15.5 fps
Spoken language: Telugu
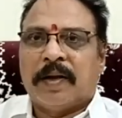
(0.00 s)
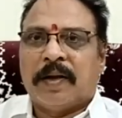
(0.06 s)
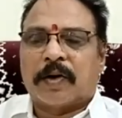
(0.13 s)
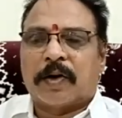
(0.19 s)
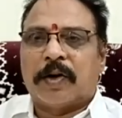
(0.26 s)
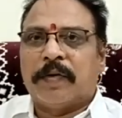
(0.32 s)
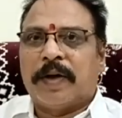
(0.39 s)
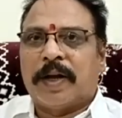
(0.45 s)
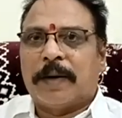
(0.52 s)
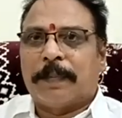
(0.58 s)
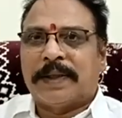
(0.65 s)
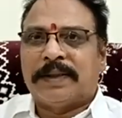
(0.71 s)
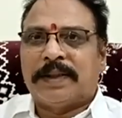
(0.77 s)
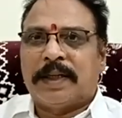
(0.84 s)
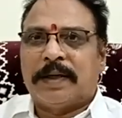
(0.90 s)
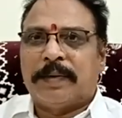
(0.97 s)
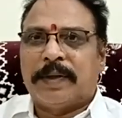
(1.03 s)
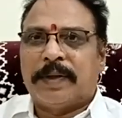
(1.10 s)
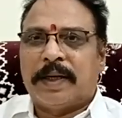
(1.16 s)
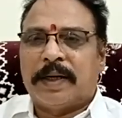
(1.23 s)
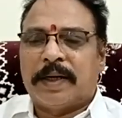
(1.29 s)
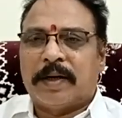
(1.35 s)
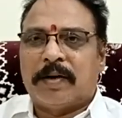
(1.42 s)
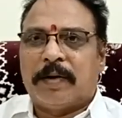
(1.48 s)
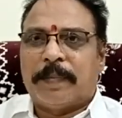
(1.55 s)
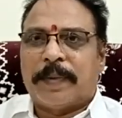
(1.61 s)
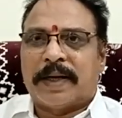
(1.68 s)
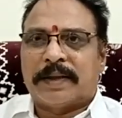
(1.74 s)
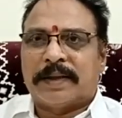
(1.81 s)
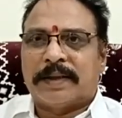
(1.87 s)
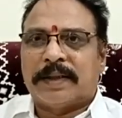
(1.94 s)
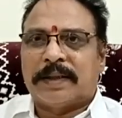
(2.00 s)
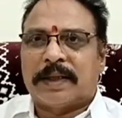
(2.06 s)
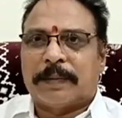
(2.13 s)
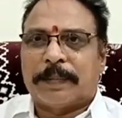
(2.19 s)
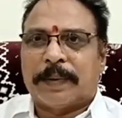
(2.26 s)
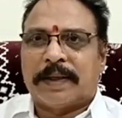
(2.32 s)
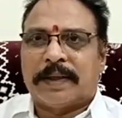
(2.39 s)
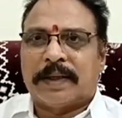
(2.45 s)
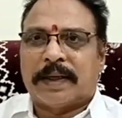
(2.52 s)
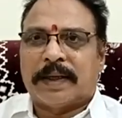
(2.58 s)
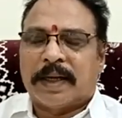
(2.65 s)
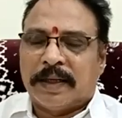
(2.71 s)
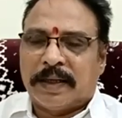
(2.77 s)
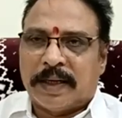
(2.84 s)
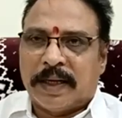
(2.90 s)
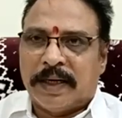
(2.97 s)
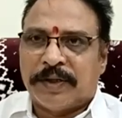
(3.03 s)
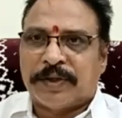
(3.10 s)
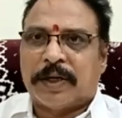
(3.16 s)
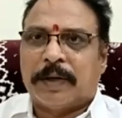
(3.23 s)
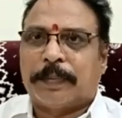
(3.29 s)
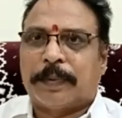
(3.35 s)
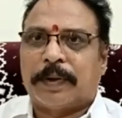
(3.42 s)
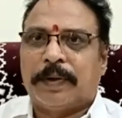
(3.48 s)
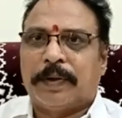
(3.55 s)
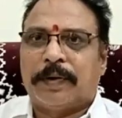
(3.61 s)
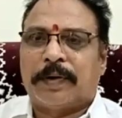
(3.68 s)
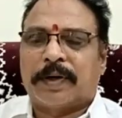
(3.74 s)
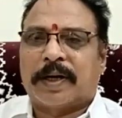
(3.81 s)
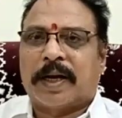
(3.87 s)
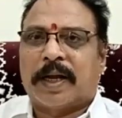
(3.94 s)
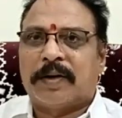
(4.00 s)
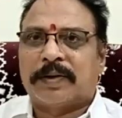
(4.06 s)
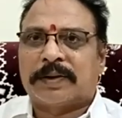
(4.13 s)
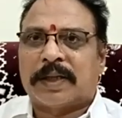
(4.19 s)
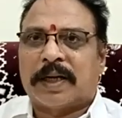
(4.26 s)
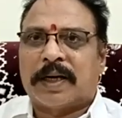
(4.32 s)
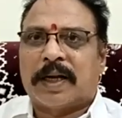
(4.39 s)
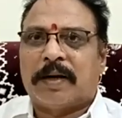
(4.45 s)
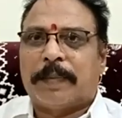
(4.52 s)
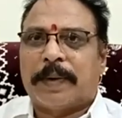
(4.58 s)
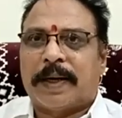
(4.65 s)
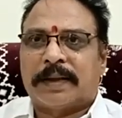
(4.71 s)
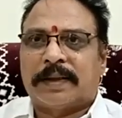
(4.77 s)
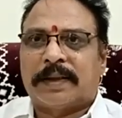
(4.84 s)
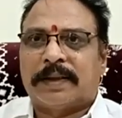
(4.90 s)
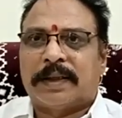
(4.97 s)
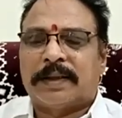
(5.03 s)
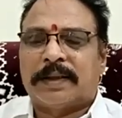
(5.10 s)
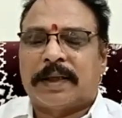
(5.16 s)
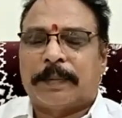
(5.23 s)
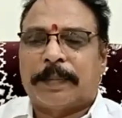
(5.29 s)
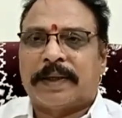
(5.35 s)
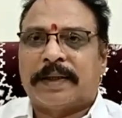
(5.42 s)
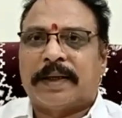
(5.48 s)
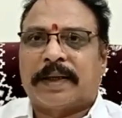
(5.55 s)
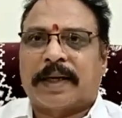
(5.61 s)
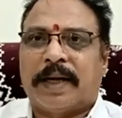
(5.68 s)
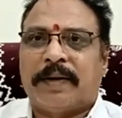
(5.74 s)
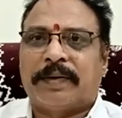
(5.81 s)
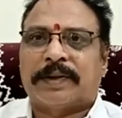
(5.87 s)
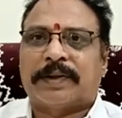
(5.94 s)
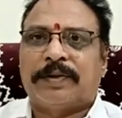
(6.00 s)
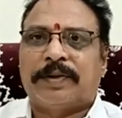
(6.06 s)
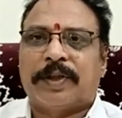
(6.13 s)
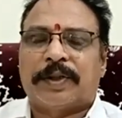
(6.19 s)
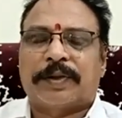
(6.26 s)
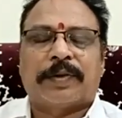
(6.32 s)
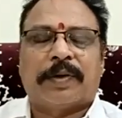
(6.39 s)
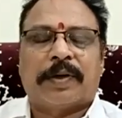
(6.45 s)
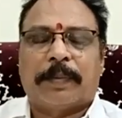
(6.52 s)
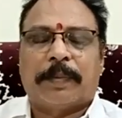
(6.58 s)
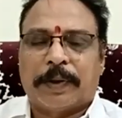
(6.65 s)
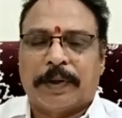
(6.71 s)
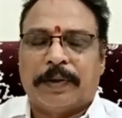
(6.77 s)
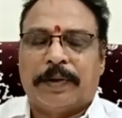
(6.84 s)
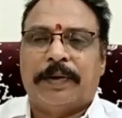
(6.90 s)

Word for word: రెండు వేల పద్దెనిమిది ఎన్నికల్లో భారతీయ జనతా పార్టీ గెలిచినప్పుడు నూట నాలుగు స్థానాలు భారతీయ జనతా పార్టీ కైవసం చేసుకున్నప్పుడు